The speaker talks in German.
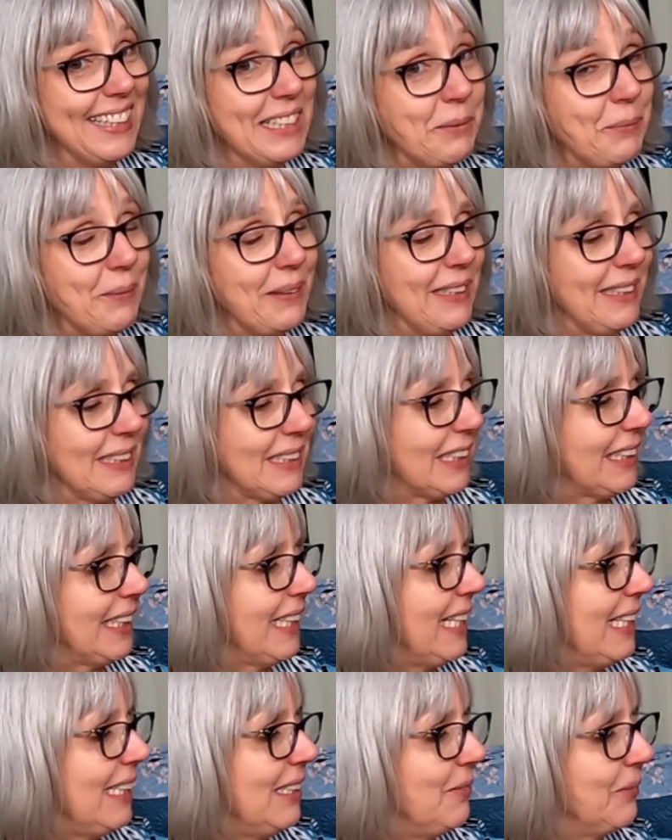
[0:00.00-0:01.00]
ich bin nicht
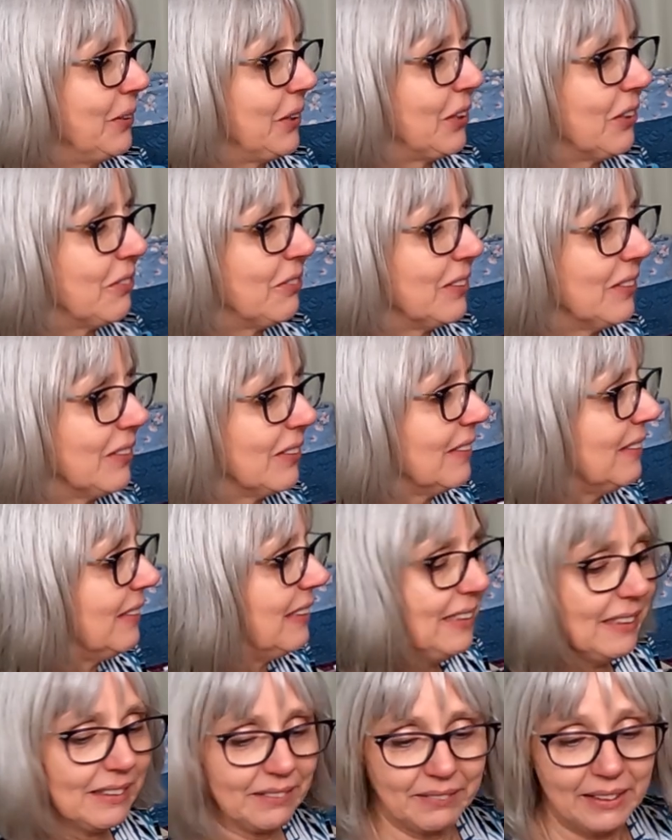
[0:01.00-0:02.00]
schnell im Stoffe
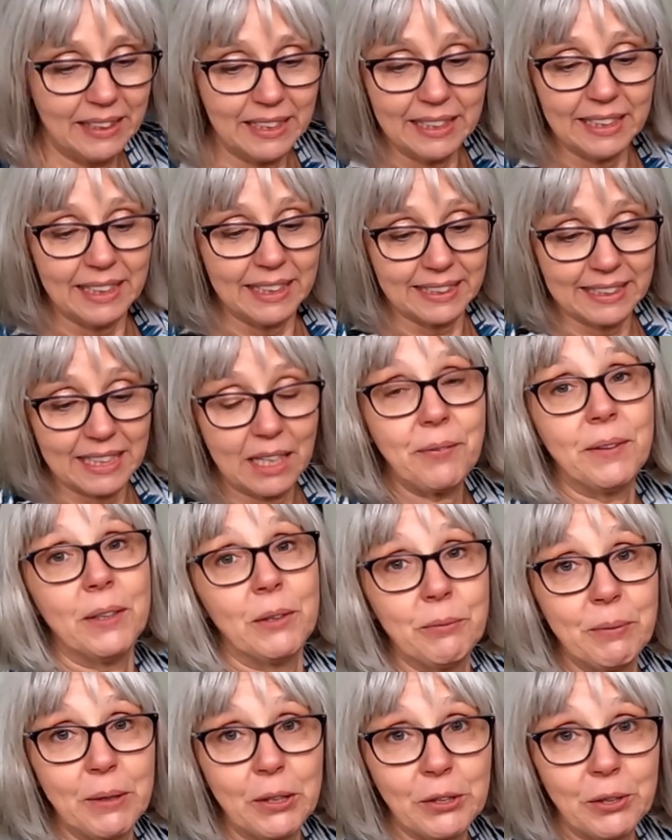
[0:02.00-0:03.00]
sortieren. Ich habe
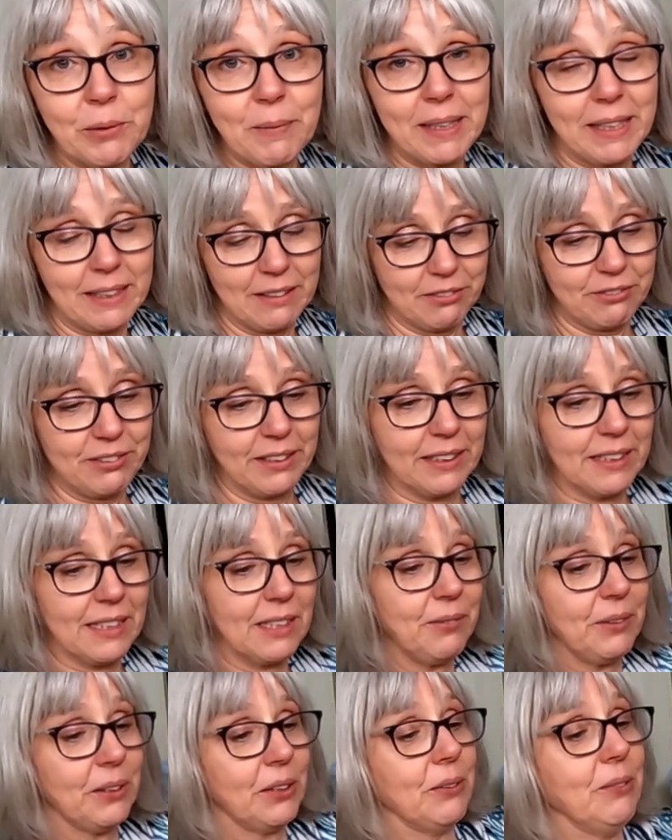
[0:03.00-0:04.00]
hier übrigens schon mal angefangen. Ich
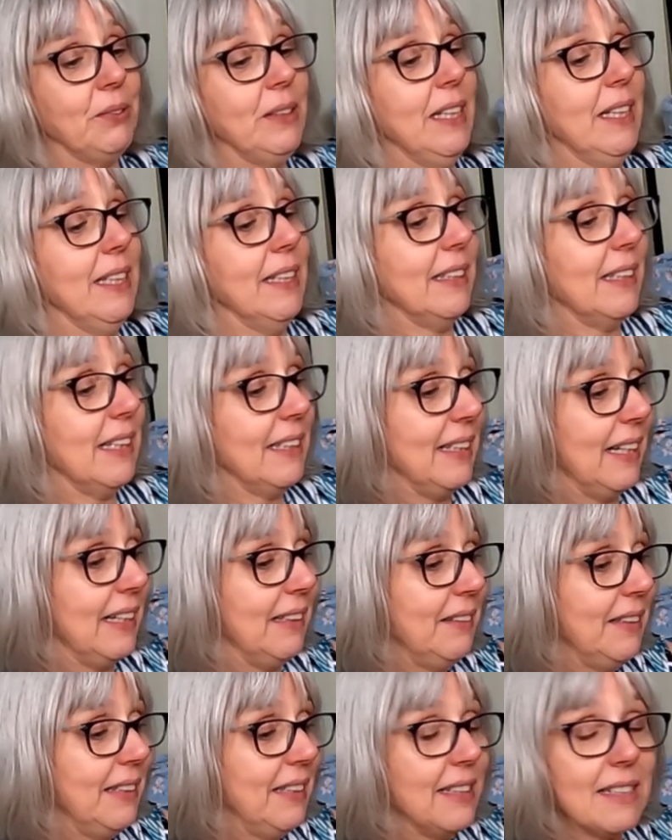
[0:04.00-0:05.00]
habe hier schon,
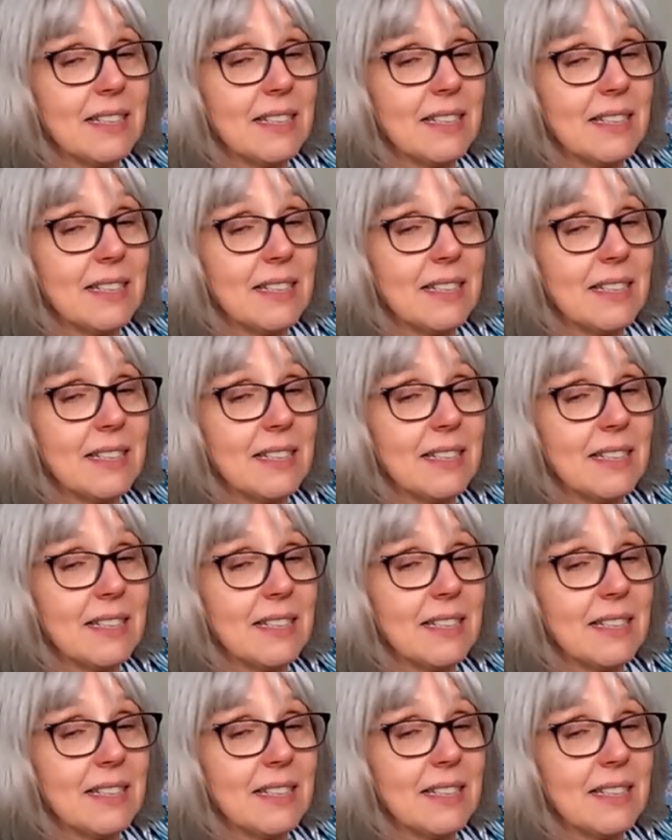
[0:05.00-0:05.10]
tada,